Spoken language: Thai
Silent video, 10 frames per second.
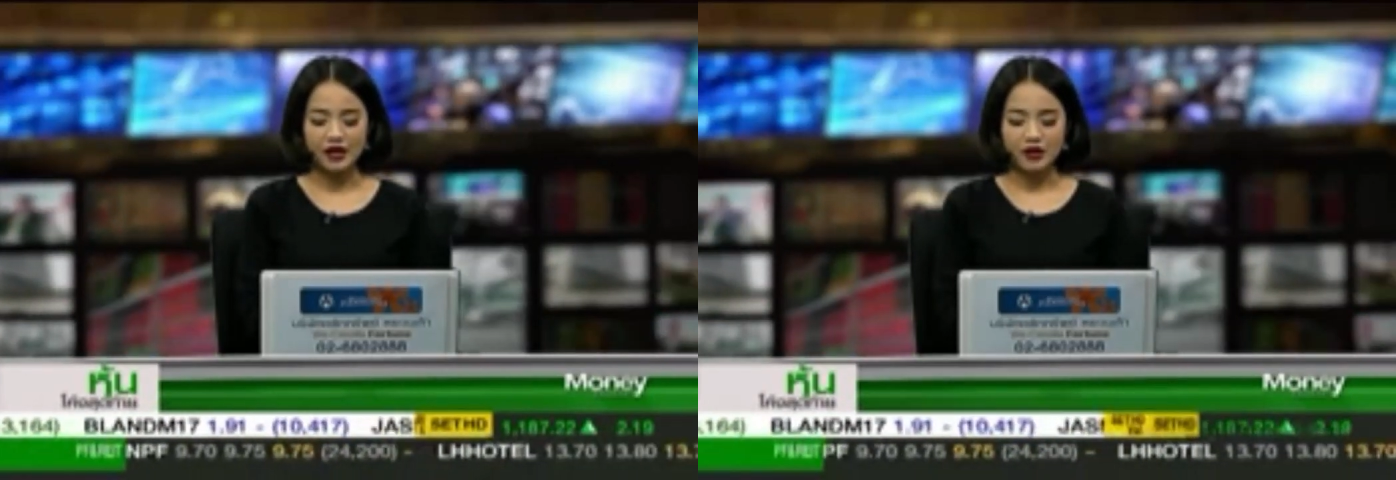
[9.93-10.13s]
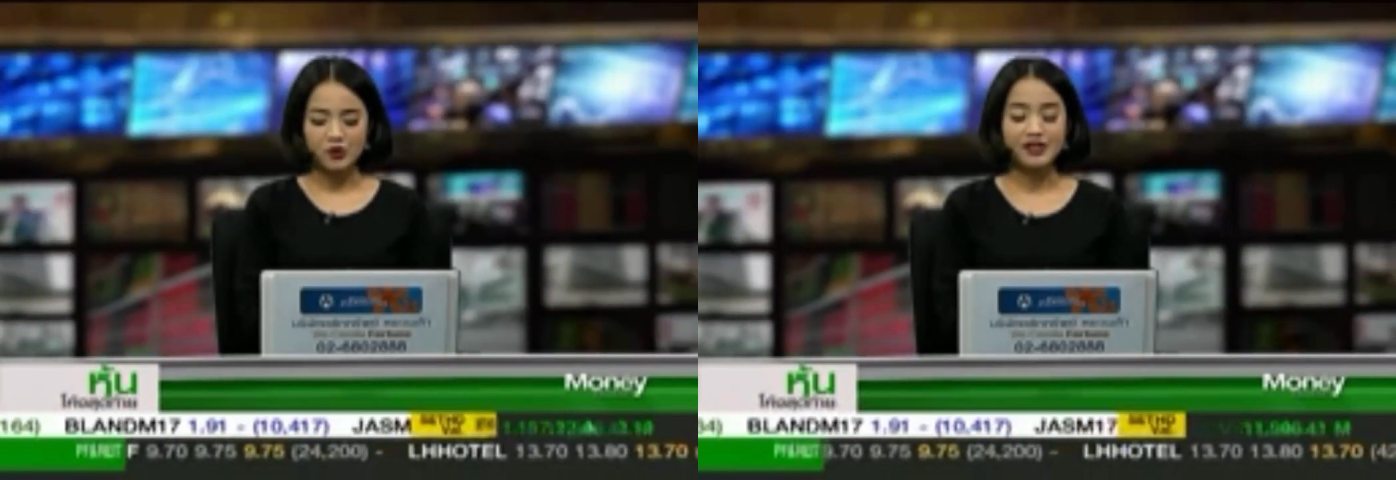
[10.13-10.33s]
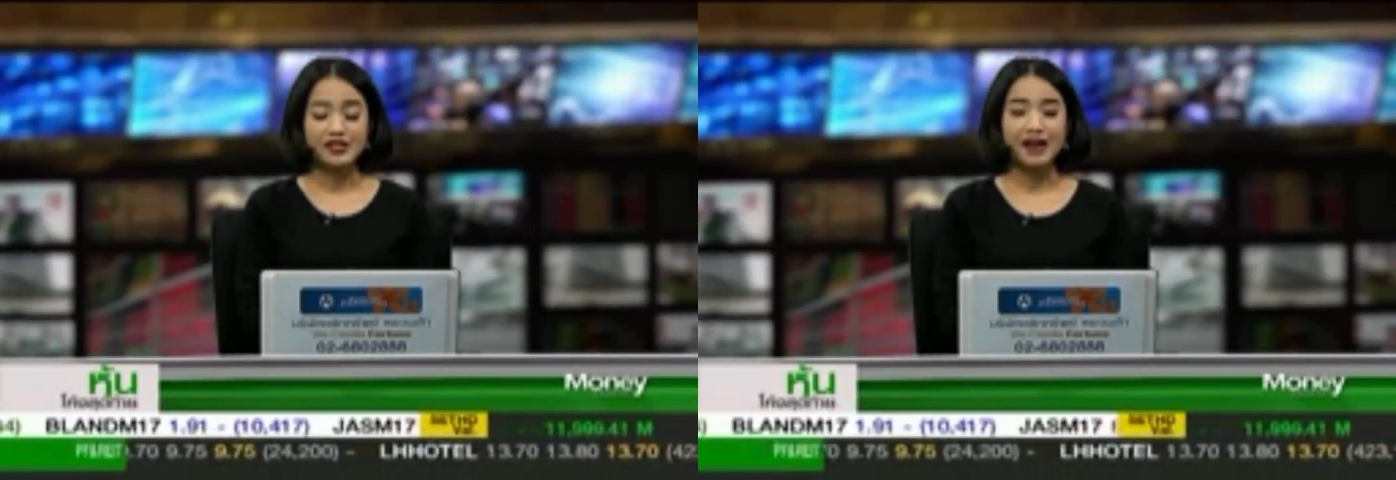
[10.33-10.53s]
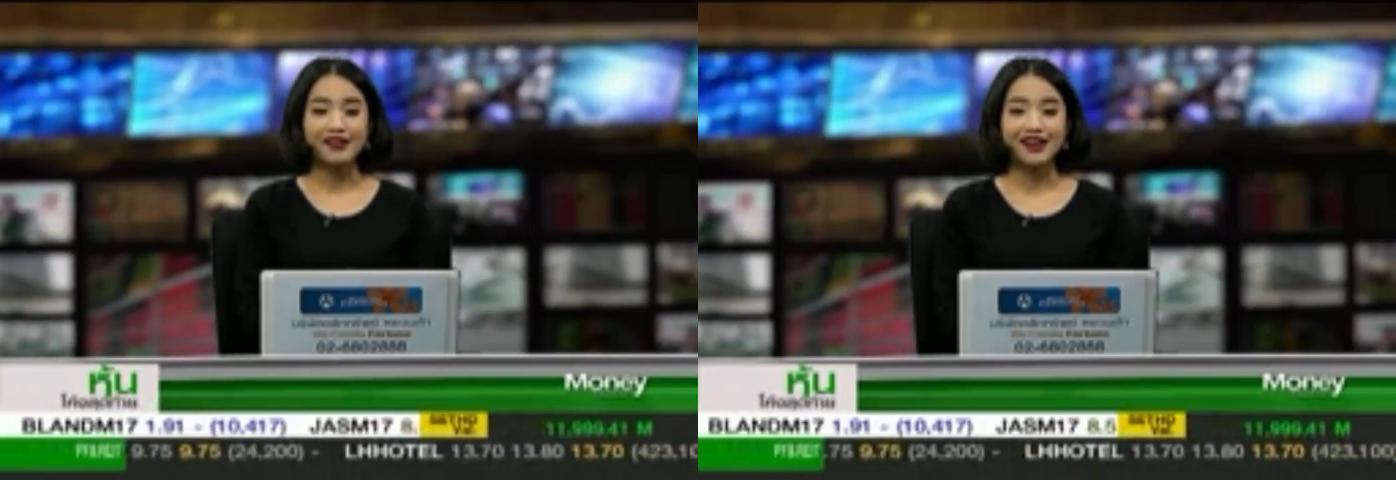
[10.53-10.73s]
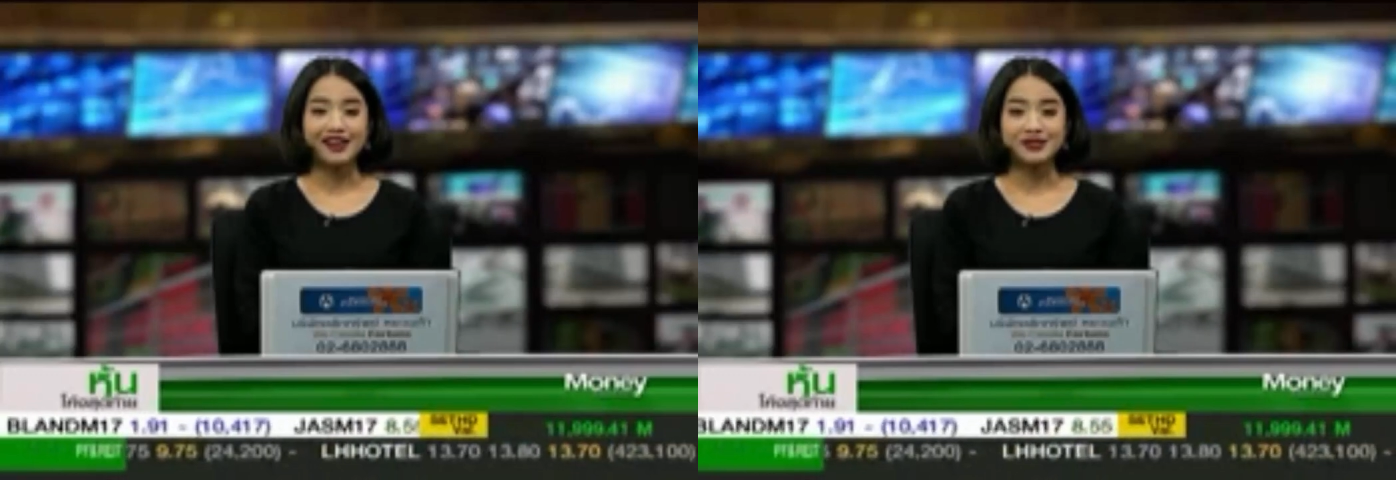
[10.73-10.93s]
อยู่ในสายแล้
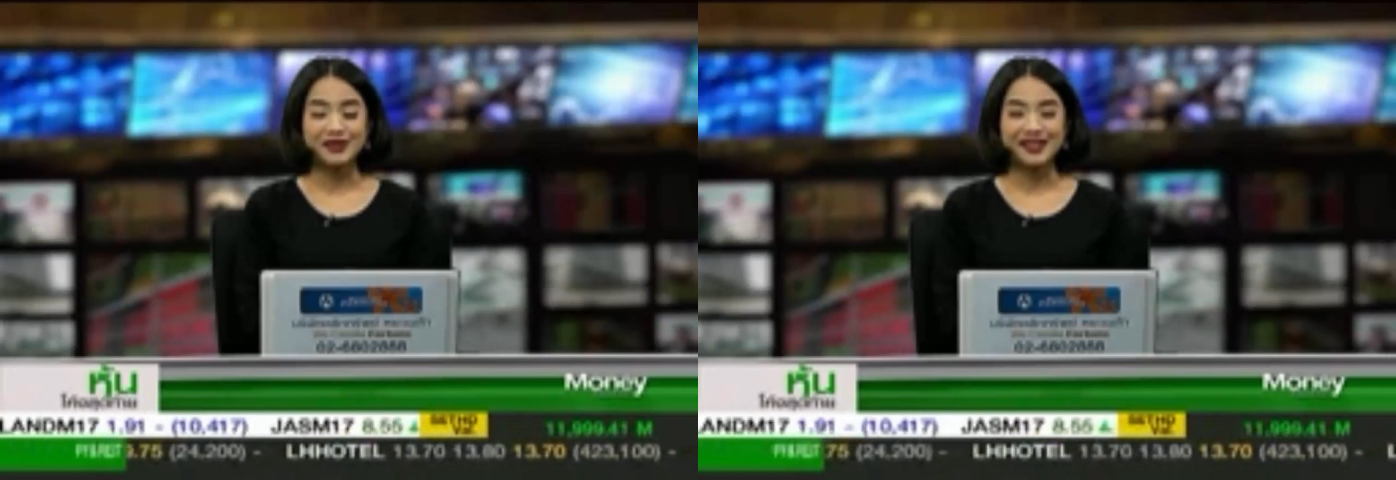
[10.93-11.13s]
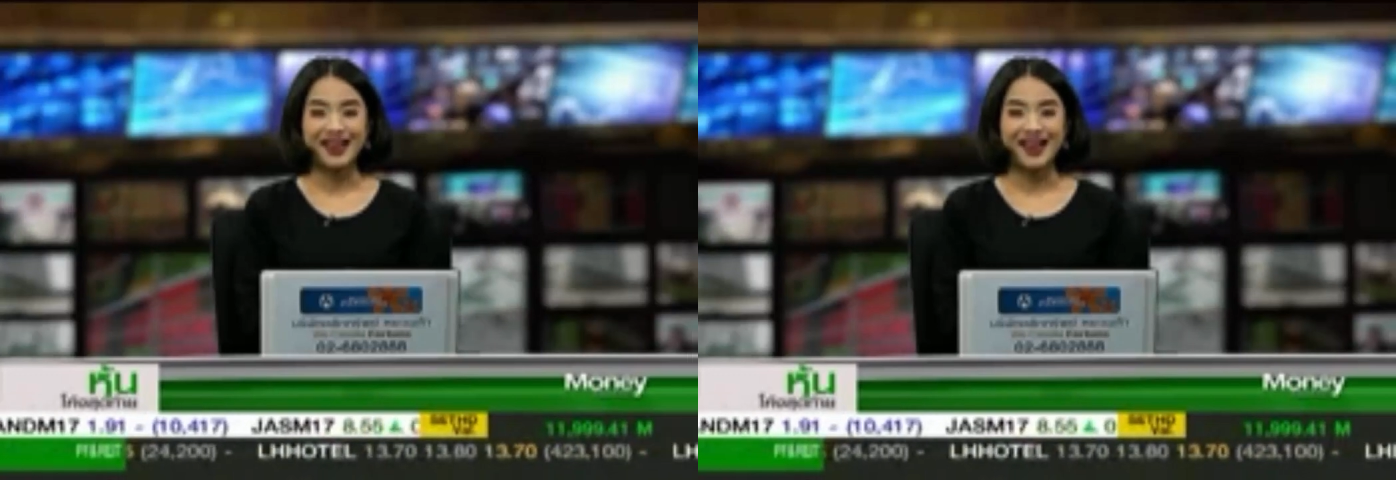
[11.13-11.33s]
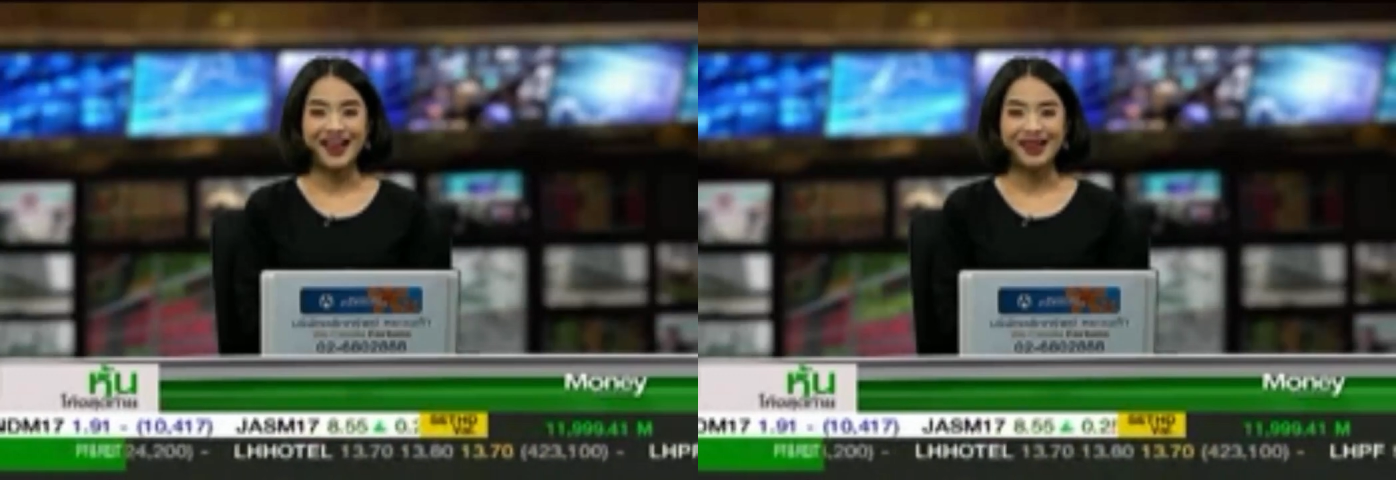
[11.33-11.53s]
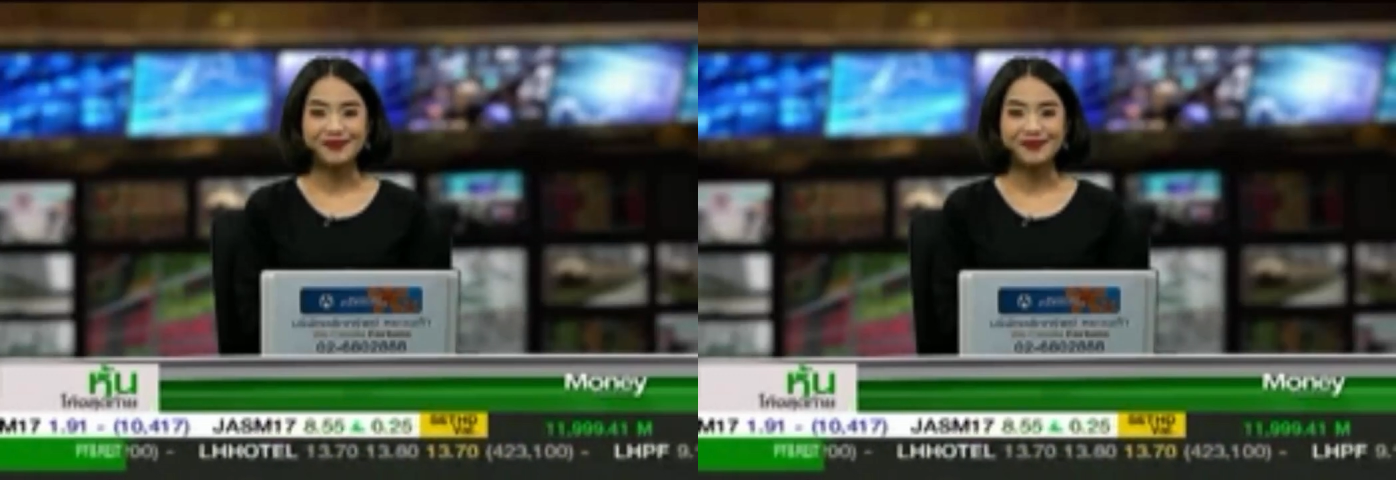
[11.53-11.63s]
วค่ะ สวัสดีค่ะ